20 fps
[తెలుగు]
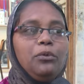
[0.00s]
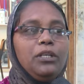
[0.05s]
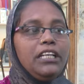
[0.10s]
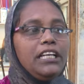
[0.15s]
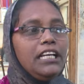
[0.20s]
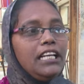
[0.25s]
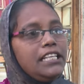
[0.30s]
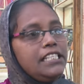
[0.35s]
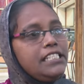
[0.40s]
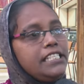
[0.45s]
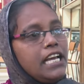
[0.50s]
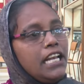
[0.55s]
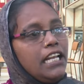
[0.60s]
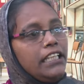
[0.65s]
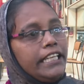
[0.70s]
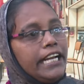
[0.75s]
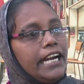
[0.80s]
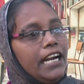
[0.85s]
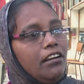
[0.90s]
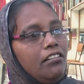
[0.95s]
బూటకాలకి చాలా
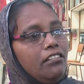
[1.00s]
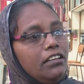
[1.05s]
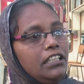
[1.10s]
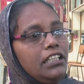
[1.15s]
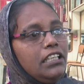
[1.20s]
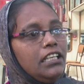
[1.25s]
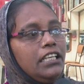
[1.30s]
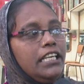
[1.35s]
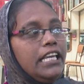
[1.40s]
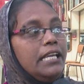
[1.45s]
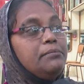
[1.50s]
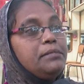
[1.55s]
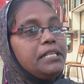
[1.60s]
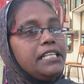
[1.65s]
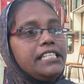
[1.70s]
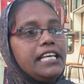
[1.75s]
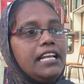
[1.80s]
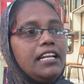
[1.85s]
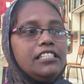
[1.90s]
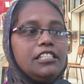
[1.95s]
తేడా ఉంటుంది ఏం
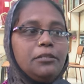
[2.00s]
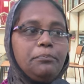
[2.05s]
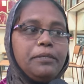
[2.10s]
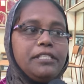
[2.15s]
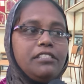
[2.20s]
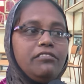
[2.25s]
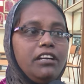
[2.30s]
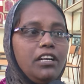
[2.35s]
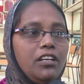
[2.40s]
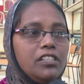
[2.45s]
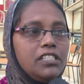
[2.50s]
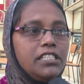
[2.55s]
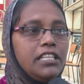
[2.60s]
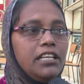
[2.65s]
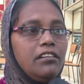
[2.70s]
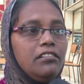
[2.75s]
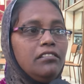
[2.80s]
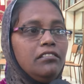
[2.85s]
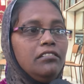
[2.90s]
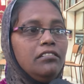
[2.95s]
చేశారని చెప్పేసి వాళ్ళు
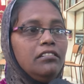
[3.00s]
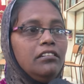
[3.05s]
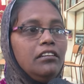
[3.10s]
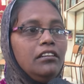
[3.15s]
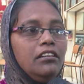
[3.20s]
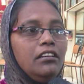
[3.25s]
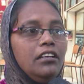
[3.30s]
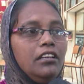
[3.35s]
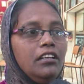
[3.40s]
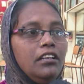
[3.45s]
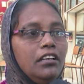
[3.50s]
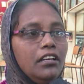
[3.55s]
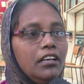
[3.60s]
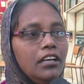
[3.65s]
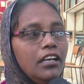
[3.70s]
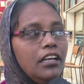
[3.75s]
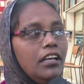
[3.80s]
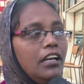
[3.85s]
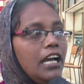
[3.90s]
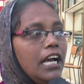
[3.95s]
వస్తారు
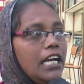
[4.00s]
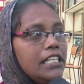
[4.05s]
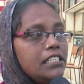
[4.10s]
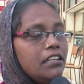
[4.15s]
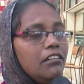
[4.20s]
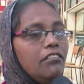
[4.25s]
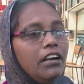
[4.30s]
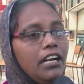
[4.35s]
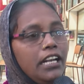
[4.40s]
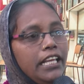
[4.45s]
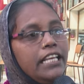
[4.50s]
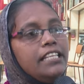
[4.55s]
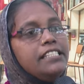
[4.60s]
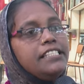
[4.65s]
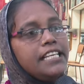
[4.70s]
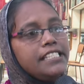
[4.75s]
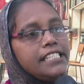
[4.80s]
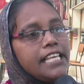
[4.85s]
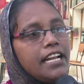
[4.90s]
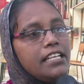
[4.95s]
అసలు వాళ్ళు ఏం
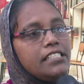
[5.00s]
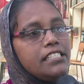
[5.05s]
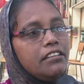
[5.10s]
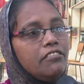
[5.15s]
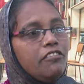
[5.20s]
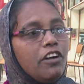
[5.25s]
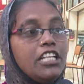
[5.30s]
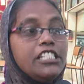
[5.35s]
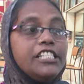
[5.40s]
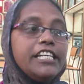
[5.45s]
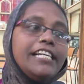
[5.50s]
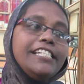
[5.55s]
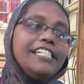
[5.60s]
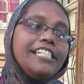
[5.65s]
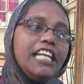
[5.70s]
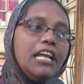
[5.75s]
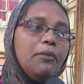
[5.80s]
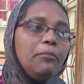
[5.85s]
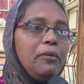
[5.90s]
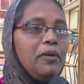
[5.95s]
చేశారని వాళ్ళ
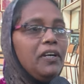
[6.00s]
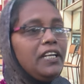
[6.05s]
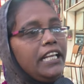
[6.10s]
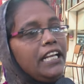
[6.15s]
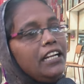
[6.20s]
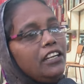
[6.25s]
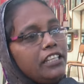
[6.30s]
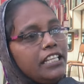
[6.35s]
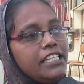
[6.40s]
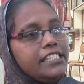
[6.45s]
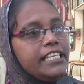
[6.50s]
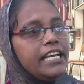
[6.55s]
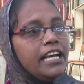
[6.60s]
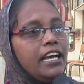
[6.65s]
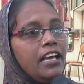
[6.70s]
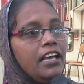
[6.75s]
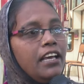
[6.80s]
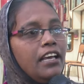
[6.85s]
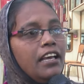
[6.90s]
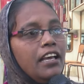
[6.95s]
సంక్షేమం అంటే ఏంటి తెలుసా
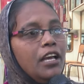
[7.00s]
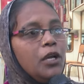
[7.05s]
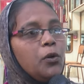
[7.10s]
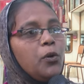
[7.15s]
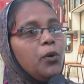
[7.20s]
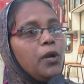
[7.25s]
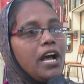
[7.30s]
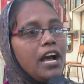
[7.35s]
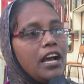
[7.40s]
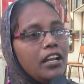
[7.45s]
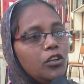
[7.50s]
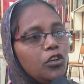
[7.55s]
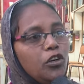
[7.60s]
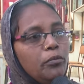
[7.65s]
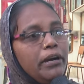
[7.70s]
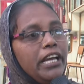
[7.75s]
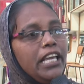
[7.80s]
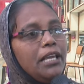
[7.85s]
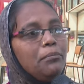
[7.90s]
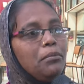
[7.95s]
ఖురాను
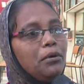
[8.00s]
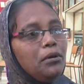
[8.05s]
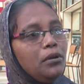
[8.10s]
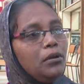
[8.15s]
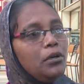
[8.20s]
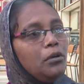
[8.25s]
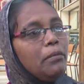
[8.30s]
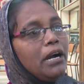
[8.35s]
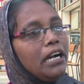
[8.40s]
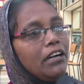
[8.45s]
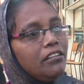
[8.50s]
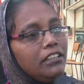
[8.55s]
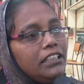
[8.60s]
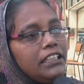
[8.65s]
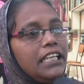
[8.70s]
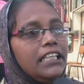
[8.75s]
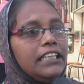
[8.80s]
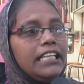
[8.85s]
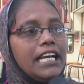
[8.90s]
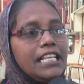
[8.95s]
బైబులు
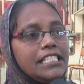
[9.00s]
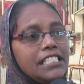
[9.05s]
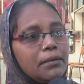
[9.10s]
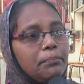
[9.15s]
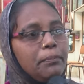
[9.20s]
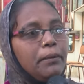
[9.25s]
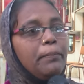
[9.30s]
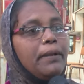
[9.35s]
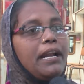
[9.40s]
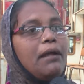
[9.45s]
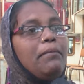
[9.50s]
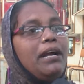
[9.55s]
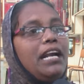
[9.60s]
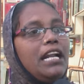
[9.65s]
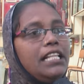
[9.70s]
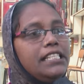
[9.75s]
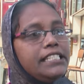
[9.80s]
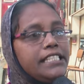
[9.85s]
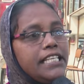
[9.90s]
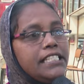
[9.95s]
భగవద్గీత అని చెప్పి
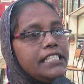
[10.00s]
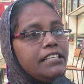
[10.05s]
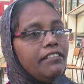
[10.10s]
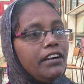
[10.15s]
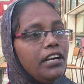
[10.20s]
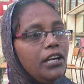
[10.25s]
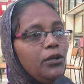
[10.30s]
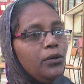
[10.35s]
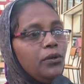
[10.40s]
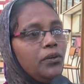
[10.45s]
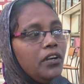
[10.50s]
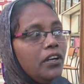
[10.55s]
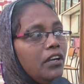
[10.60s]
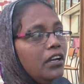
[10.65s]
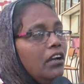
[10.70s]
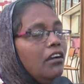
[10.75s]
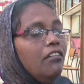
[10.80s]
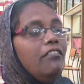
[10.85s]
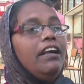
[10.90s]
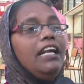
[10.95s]
ప్రమాణాలు చేసి వాళ్ళు
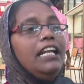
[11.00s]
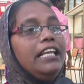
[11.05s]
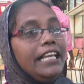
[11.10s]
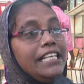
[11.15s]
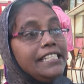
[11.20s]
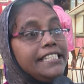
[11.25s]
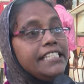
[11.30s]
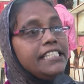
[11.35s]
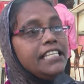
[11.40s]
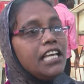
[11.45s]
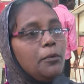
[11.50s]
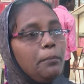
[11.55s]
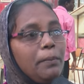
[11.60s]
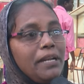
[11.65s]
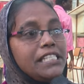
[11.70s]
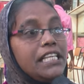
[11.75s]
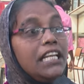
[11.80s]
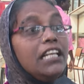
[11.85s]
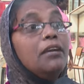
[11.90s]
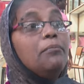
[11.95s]
వాళ్ళు ఏం చేశారు
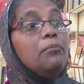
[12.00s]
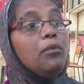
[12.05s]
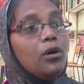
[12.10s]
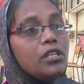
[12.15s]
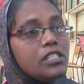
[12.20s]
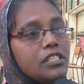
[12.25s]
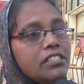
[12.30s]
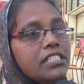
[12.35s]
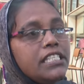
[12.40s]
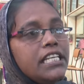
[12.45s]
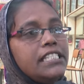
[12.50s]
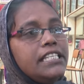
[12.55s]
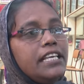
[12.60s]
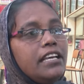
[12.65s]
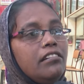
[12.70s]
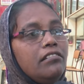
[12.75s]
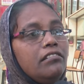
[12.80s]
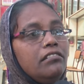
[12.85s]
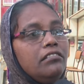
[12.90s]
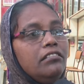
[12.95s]
ప్రజలకి మోసం
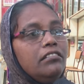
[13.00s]
చేశారు